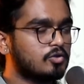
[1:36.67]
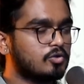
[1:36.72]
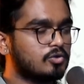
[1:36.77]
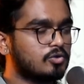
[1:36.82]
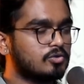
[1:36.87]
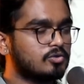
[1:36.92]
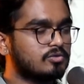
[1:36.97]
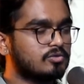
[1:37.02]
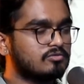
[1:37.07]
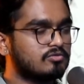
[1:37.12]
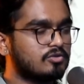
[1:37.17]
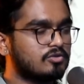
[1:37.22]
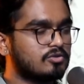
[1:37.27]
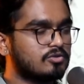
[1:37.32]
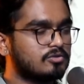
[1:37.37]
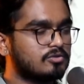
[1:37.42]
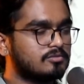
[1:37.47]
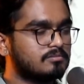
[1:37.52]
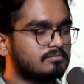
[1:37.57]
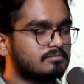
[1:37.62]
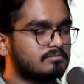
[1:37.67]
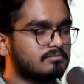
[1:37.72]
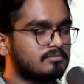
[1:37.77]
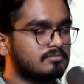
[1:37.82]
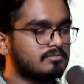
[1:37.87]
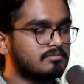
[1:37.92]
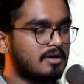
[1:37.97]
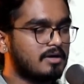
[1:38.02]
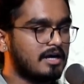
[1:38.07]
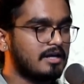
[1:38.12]
तो वो
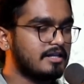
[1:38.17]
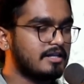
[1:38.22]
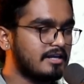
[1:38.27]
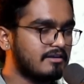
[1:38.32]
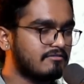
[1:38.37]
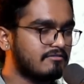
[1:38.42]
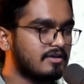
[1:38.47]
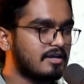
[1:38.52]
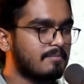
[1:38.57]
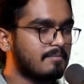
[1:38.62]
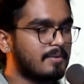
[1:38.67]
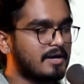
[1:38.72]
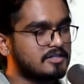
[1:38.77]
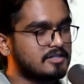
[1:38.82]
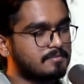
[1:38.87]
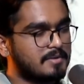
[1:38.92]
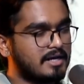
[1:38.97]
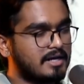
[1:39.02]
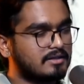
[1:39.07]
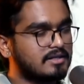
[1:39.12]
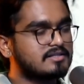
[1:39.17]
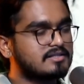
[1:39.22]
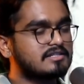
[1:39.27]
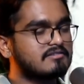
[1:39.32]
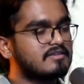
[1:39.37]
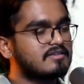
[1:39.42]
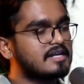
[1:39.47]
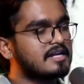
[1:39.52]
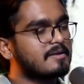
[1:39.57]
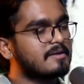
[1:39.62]
महादेव के पास बैठते हैं
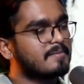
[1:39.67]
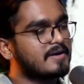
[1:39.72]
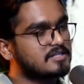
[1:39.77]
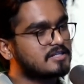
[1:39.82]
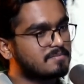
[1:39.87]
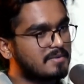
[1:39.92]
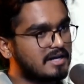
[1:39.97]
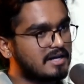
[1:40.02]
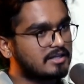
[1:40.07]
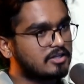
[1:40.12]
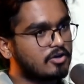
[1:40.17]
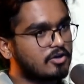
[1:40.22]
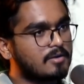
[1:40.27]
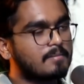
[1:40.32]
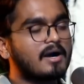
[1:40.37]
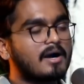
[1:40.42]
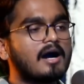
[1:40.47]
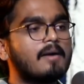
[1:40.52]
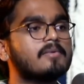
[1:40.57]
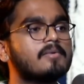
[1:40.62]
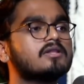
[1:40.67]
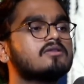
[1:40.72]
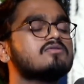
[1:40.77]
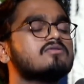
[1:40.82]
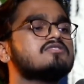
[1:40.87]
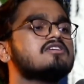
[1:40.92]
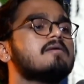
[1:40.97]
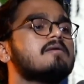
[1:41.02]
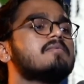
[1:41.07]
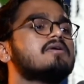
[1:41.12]
शिवलिंग के पास बैठते हैं और
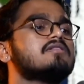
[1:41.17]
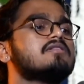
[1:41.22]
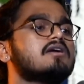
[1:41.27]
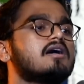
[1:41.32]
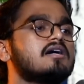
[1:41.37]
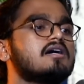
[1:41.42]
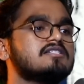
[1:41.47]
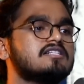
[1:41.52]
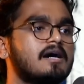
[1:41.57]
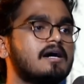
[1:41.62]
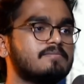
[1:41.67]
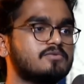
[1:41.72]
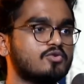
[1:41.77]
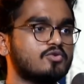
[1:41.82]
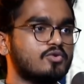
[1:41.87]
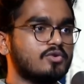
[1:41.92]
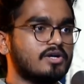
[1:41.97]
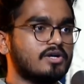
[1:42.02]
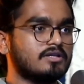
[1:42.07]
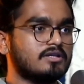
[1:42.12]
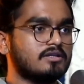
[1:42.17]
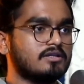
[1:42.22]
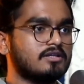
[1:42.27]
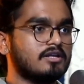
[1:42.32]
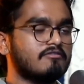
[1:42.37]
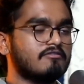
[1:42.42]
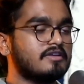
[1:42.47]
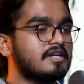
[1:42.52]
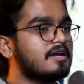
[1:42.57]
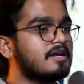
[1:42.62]
महामृत्युंजय मंत्र का जाप शुरू कर
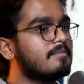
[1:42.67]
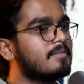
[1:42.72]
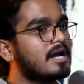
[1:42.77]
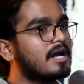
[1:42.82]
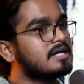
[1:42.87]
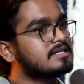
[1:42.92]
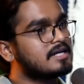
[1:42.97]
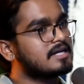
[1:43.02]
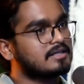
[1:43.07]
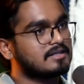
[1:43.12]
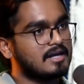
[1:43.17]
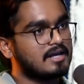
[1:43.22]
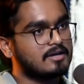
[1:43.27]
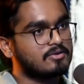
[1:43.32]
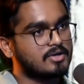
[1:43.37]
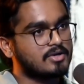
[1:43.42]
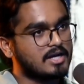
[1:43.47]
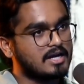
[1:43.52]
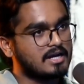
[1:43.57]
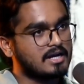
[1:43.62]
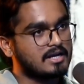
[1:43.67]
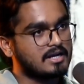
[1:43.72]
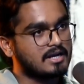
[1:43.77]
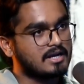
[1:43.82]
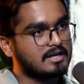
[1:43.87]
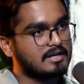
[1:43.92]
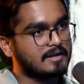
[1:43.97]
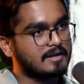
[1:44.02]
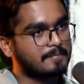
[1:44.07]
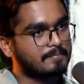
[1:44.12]
देते हैं फिर यमराज आता है उन्हें लेने
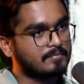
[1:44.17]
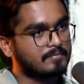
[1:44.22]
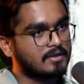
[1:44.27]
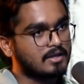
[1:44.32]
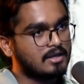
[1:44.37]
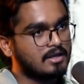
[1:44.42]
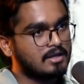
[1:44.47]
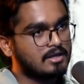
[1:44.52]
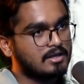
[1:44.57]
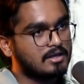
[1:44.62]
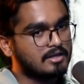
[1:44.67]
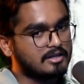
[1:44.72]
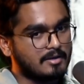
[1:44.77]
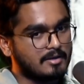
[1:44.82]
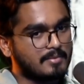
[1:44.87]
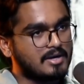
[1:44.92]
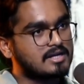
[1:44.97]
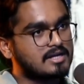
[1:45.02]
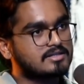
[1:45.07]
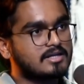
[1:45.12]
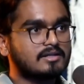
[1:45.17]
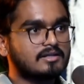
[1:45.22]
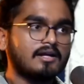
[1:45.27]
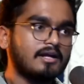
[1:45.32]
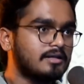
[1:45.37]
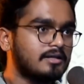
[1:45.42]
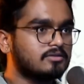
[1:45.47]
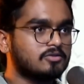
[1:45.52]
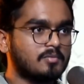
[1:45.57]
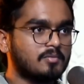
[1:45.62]
के लिए यमराज
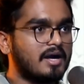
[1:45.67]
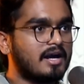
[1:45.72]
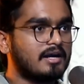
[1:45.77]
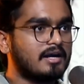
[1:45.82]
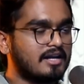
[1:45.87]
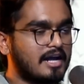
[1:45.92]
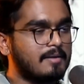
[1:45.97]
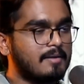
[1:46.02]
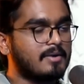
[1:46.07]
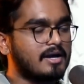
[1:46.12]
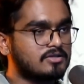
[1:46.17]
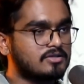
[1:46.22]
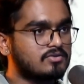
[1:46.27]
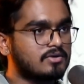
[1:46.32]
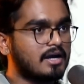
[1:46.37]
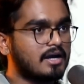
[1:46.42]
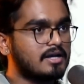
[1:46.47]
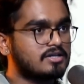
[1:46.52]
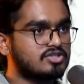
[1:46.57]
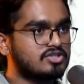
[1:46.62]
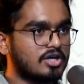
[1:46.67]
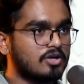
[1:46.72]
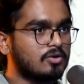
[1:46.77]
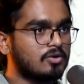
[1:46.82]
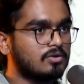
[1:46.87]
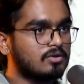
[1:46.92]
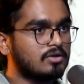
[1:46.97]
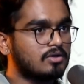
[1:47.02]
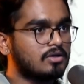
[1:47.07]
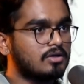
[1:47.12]
कहता है तुम्हारा टाइम आ चुका है
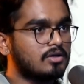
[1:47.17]
चलो